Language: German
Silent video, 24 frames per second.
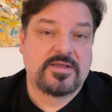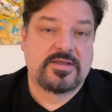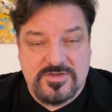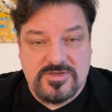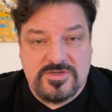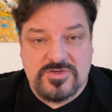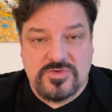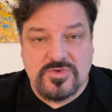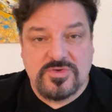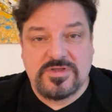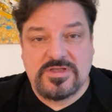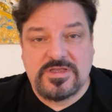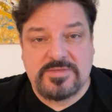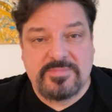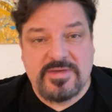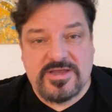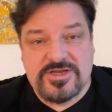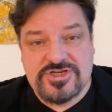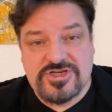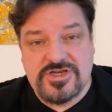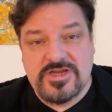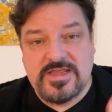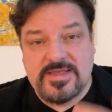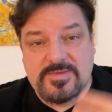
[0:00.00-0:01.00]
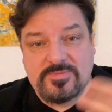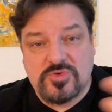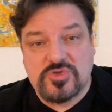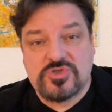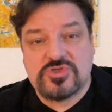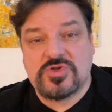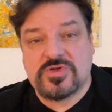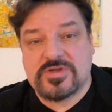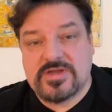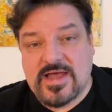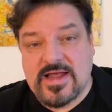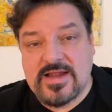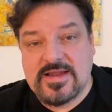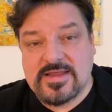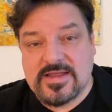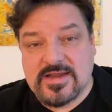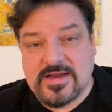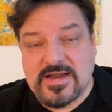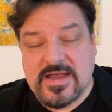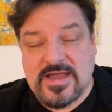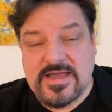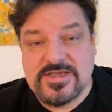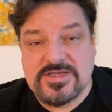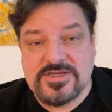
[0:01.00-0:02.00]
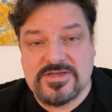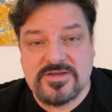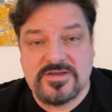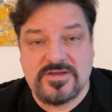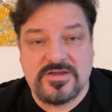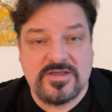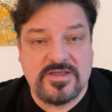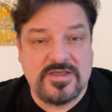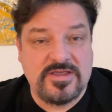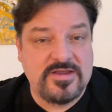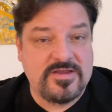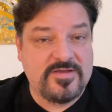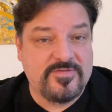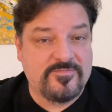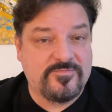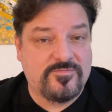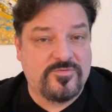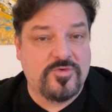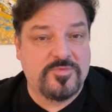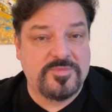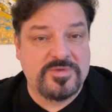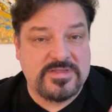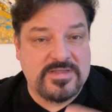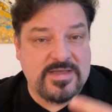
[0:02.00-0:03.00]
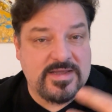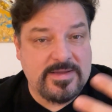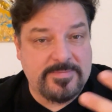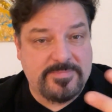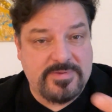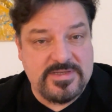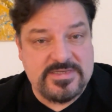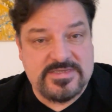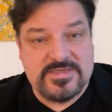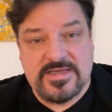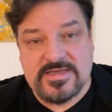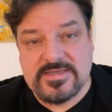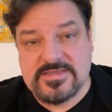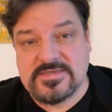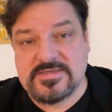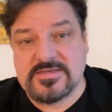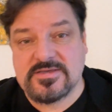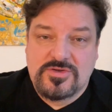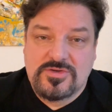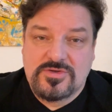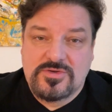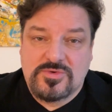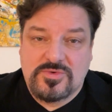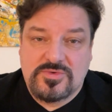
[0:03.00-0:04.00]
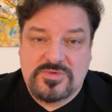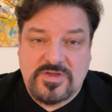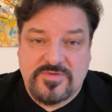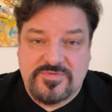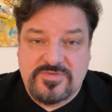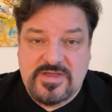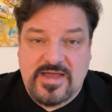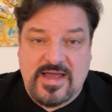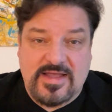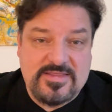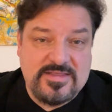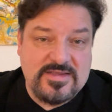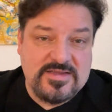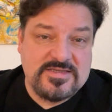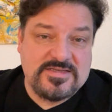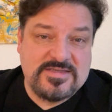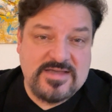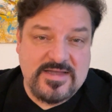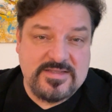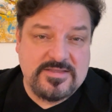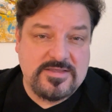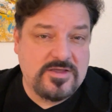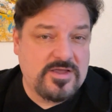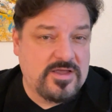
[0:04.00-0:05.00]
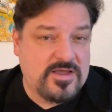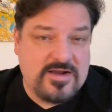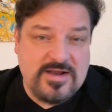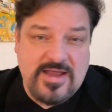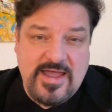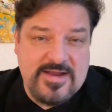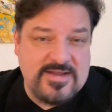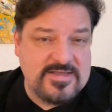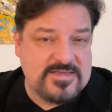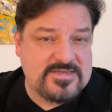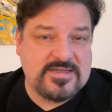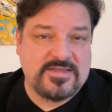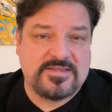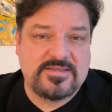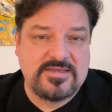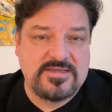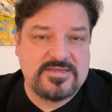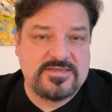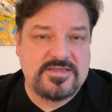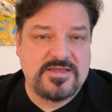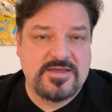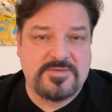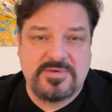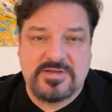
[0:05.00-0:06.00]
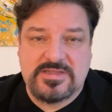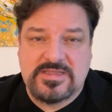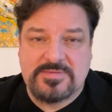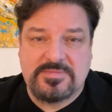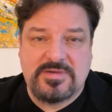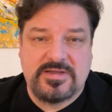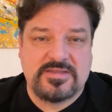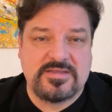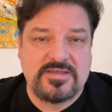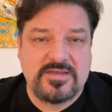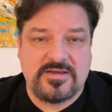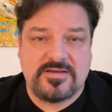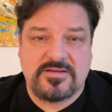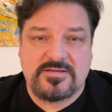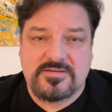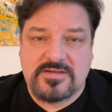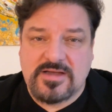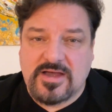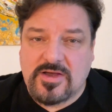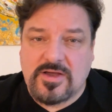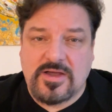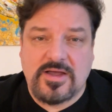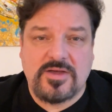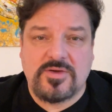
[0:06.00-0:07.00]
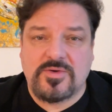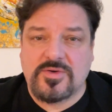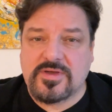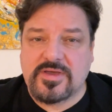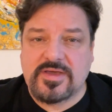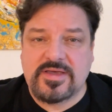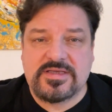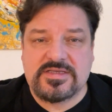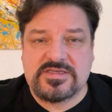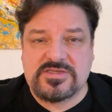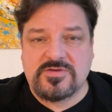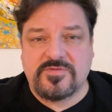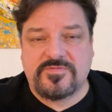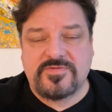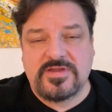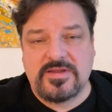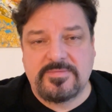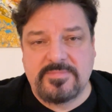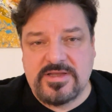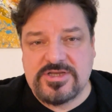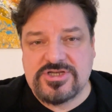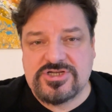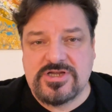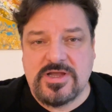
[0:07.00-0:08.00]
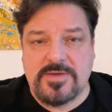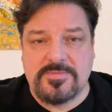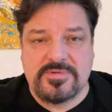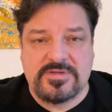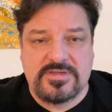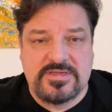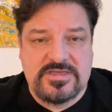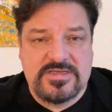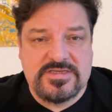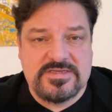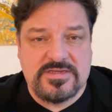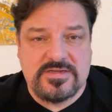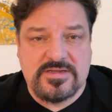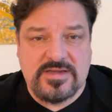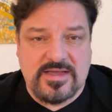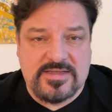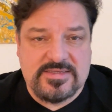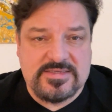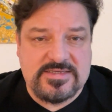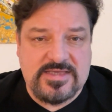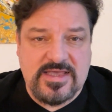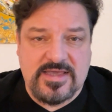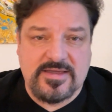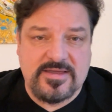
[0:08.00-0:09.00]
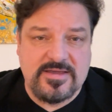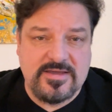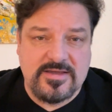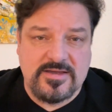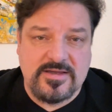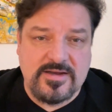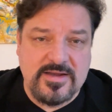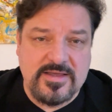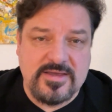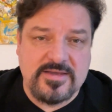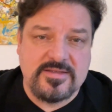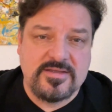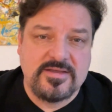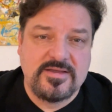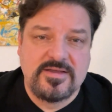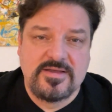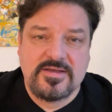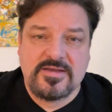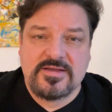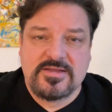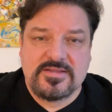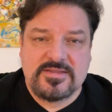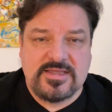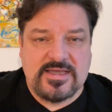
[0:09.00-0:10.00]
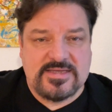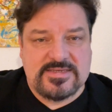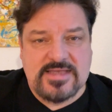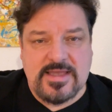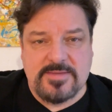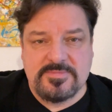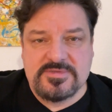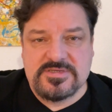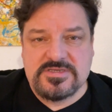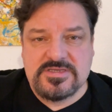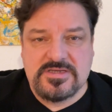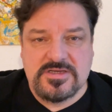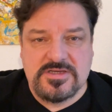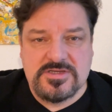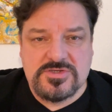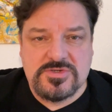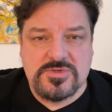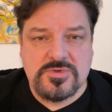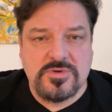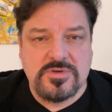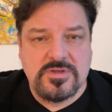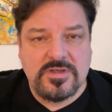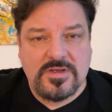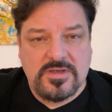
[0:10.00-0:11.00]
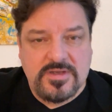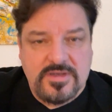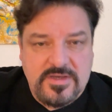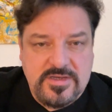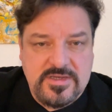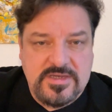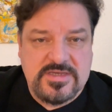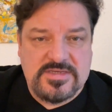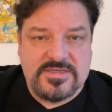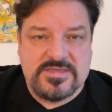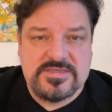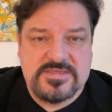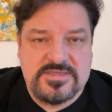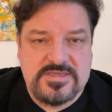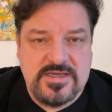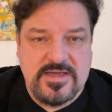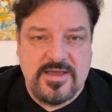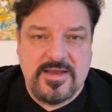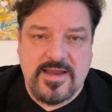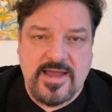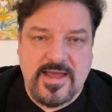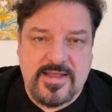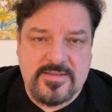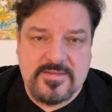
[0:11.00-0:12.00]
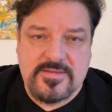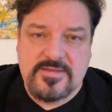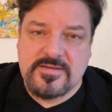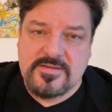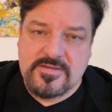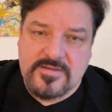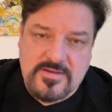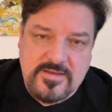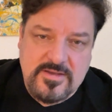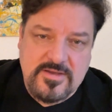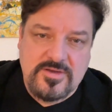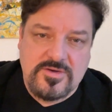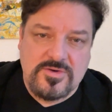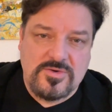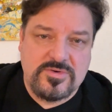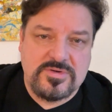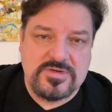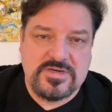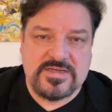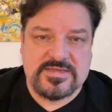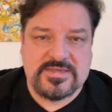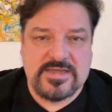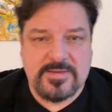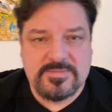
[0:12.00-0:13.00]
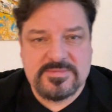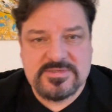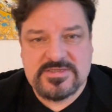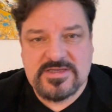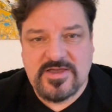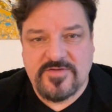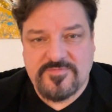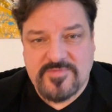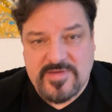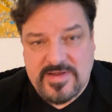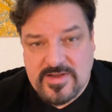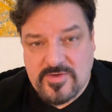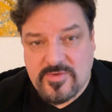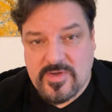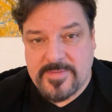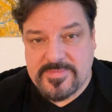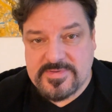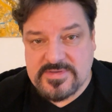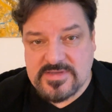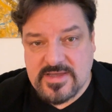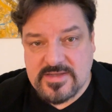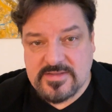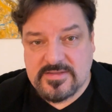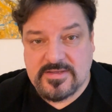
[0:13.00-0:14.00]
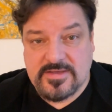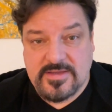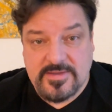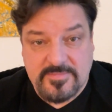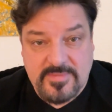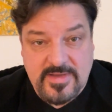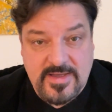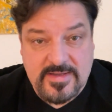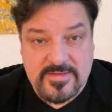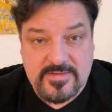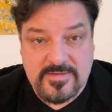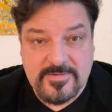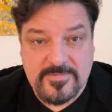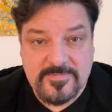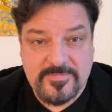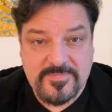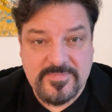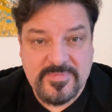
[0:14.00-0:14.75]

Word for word: So die Menschen emotional erreichen, irgendwo mit deiner Präsenz. Und auf der anderen Seite reine Statistik, Mathematik. Aha, okay, so viele Menschen haben diesen Anzeige geklickt. Das haben sie gesucht hier sind sie gelandet und das haben sie auf meiner Website gemacht.